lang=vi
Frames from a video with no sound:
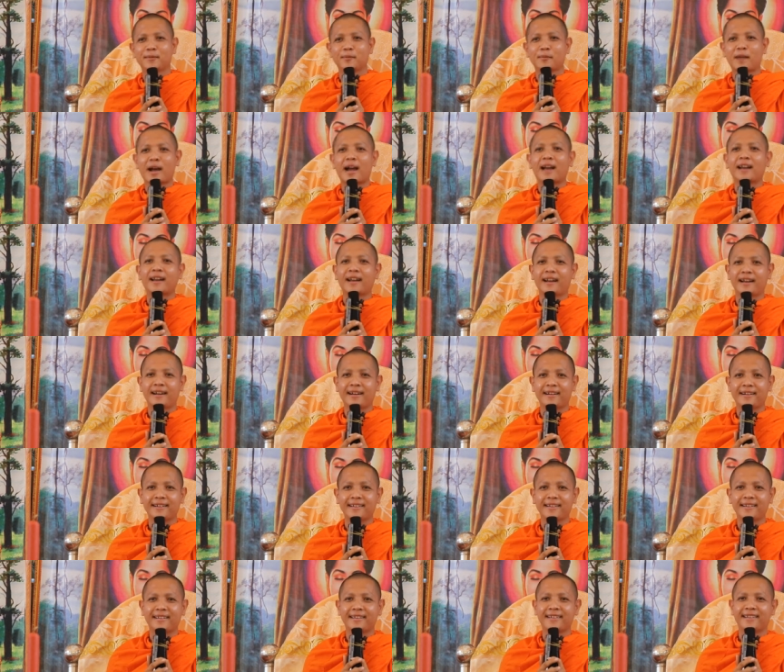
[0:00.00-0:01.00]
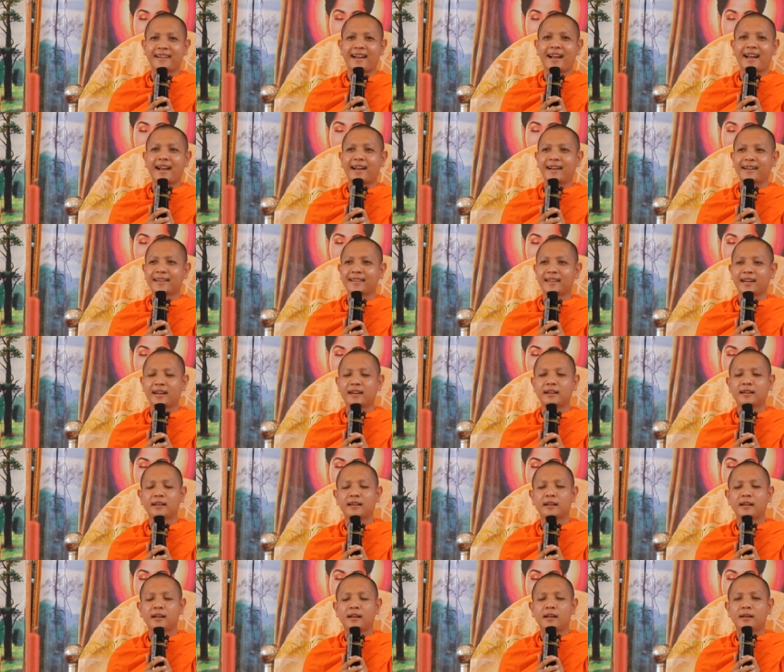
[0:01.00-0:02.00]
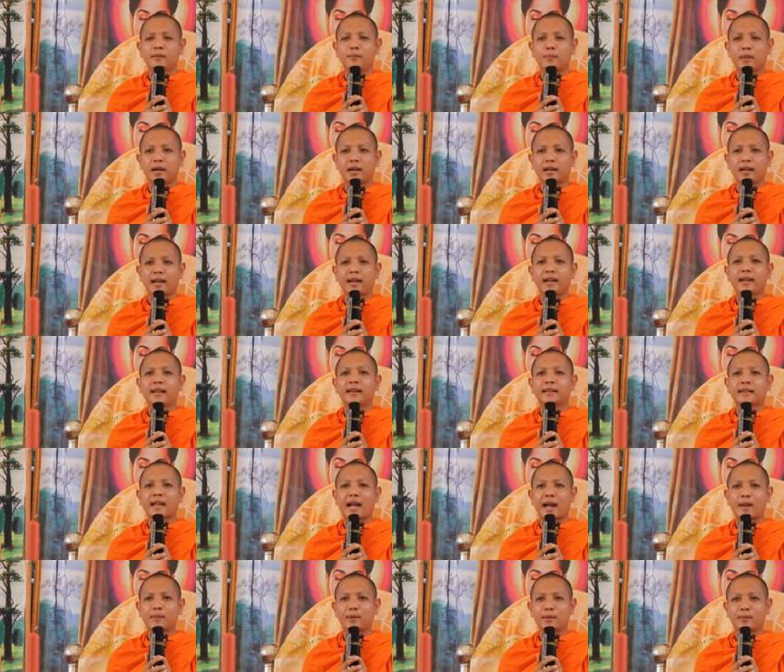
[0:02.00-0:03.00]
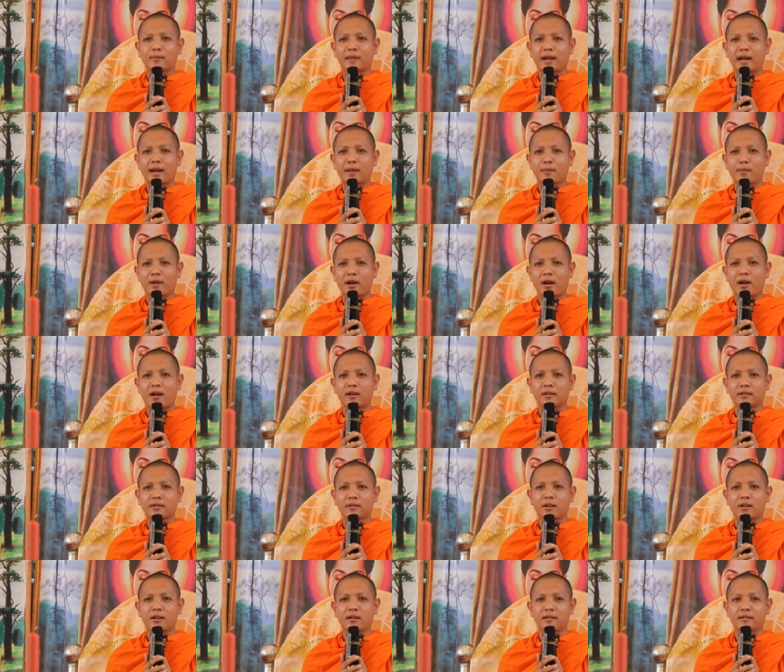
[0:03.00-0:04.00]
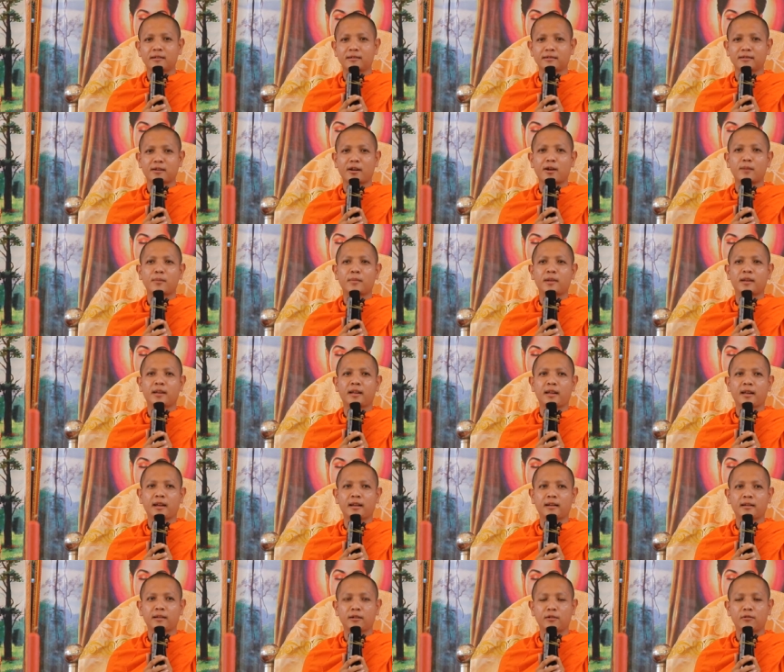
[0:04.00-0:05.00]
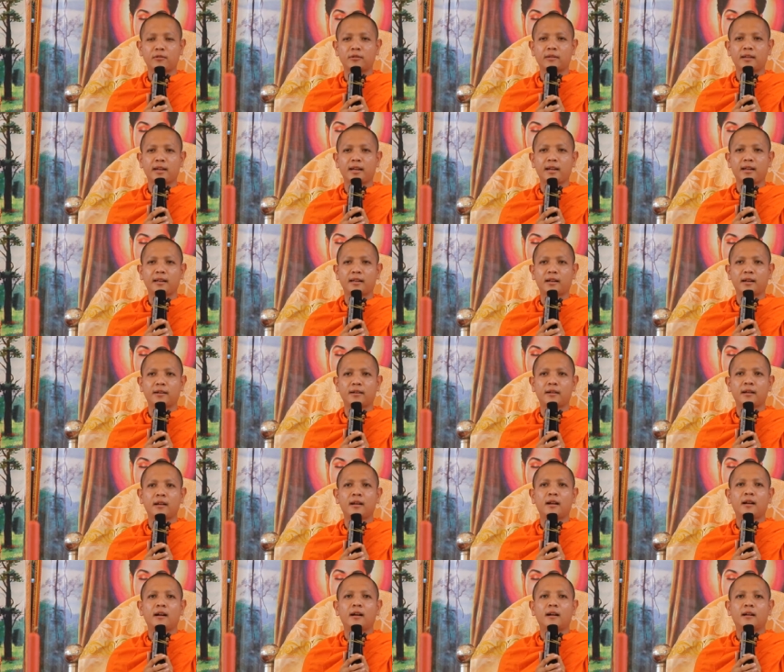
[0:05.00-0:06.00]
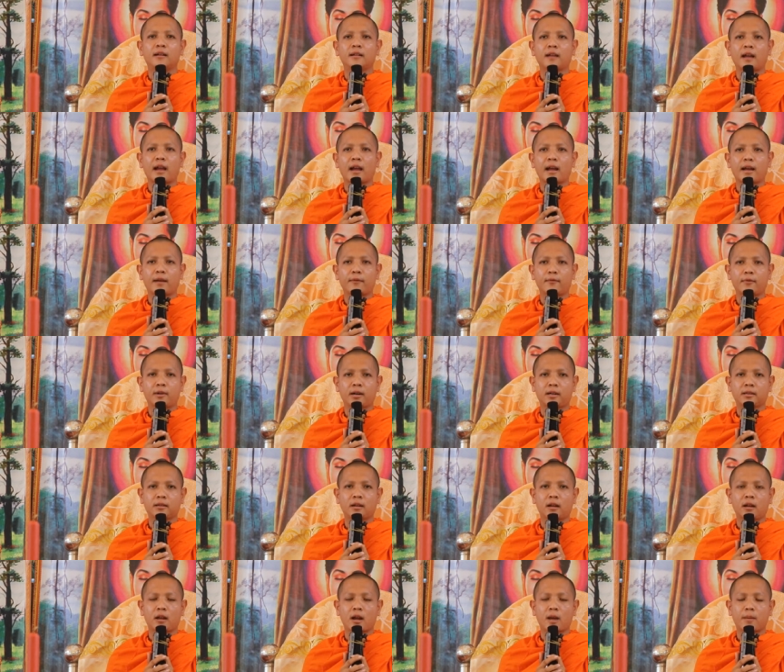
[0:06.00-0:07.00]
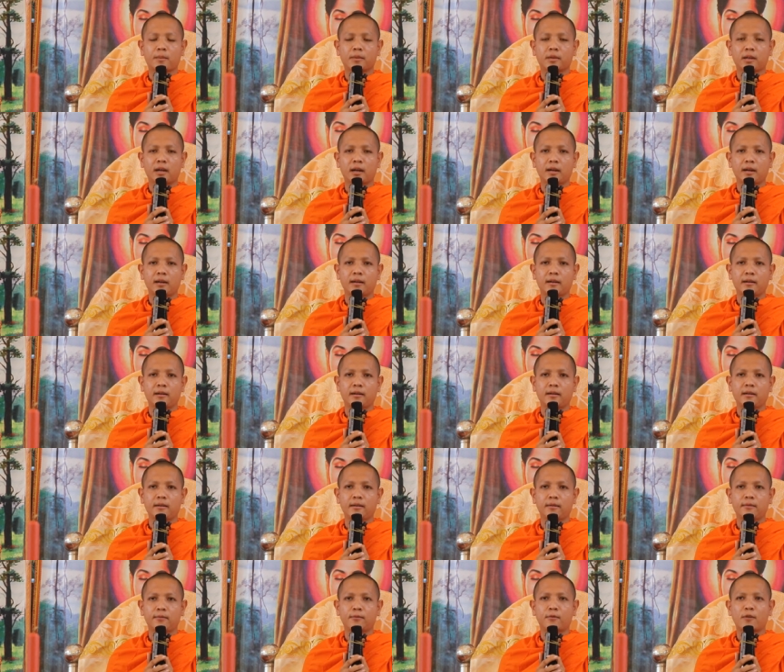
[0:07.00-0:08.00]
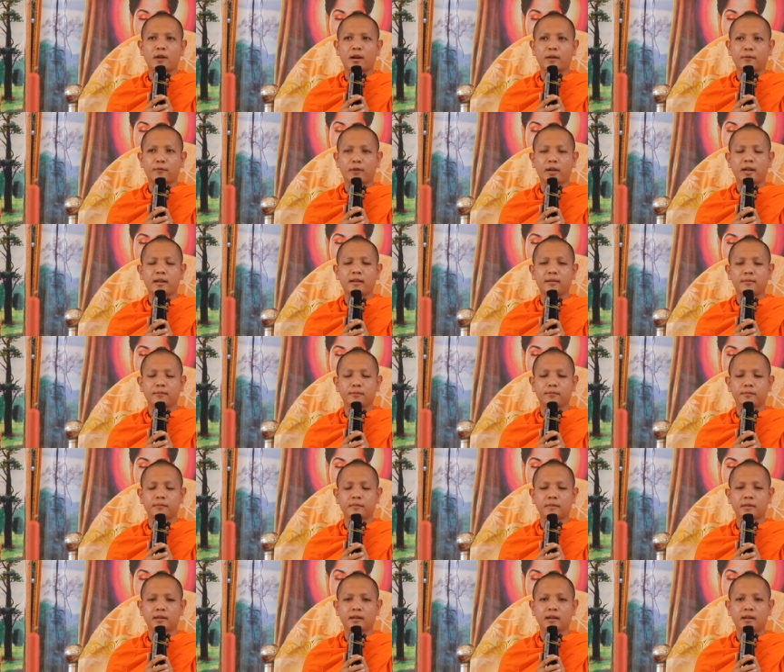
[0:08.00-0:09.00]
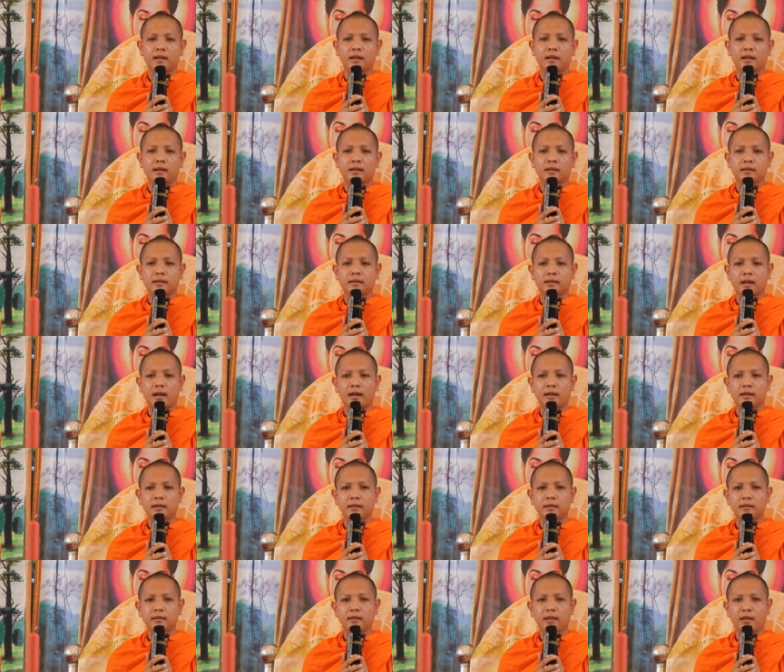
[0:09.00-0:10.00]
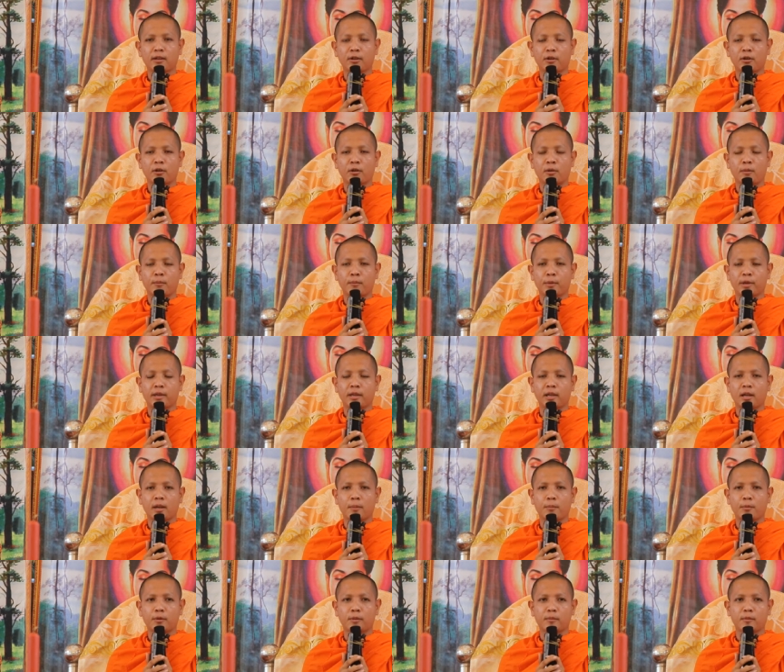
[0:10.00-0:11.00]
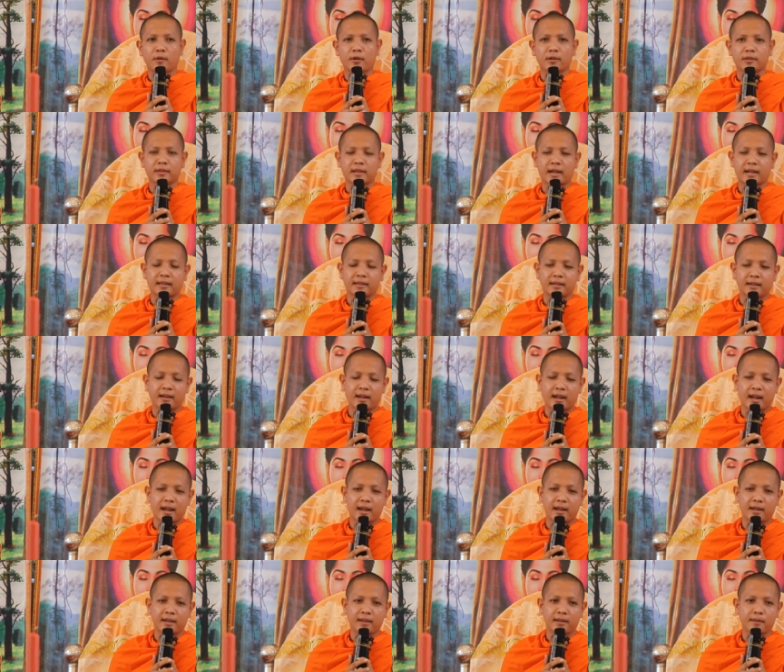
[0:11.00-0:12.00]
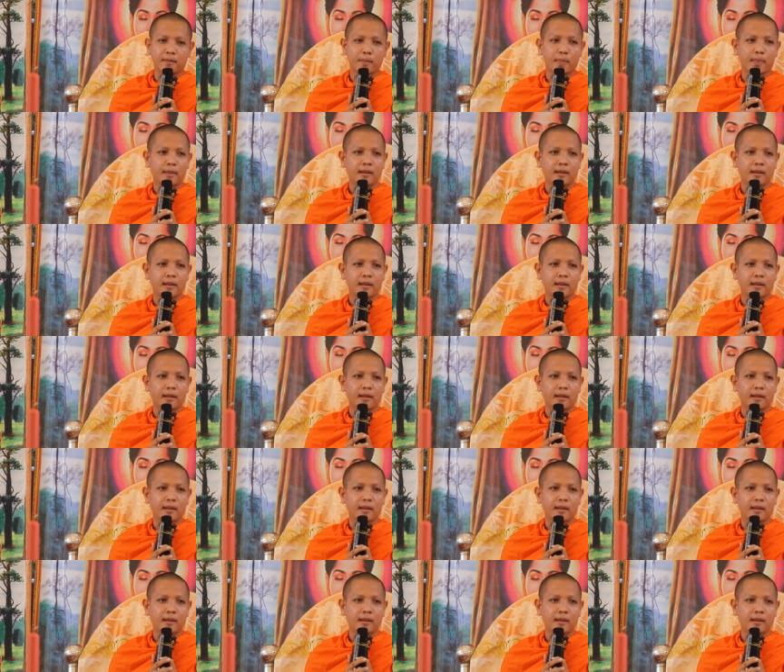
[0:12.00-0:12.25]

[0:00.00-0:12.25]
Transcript: bàn hơi na chẳng và kênh tam năm nào bà ông cho đòi mình hiền dù thế nâng a vơ tỏ lọc từ vọt vinh chẳng nhìn nhôm bà chia bột bò sát tương lai